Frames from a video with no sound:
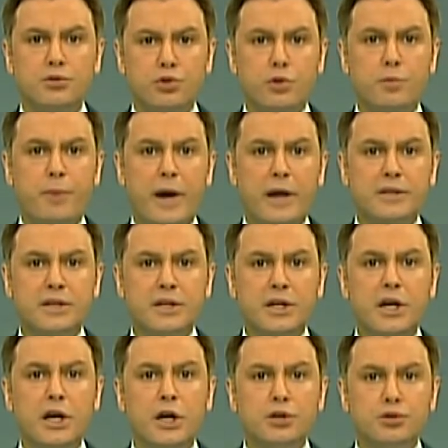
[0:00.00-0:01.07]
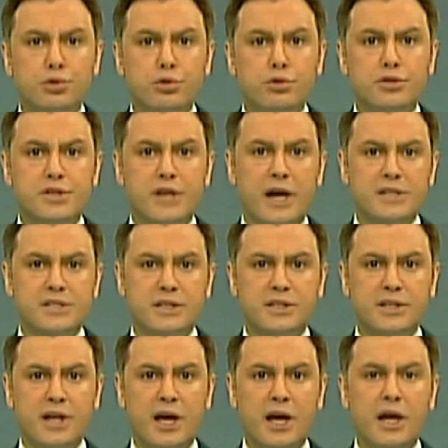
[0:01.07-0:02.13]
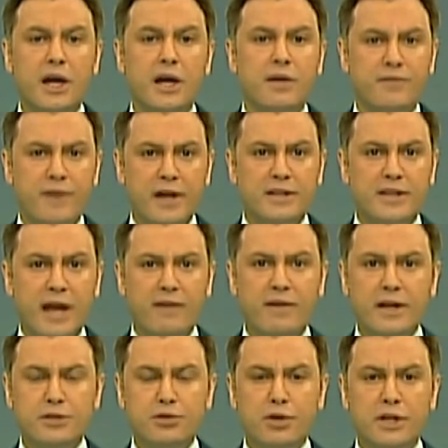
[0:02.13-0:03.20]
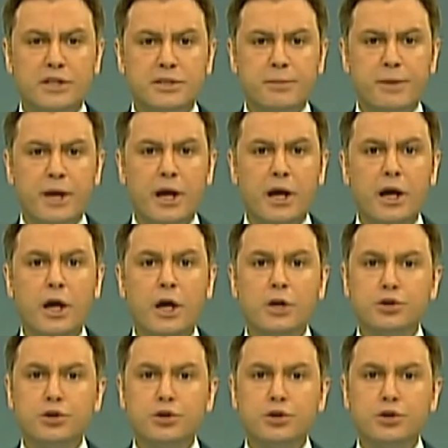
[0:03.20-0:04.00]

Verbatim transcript: Türk Parti Türk siyasetine ve devlet yönetimine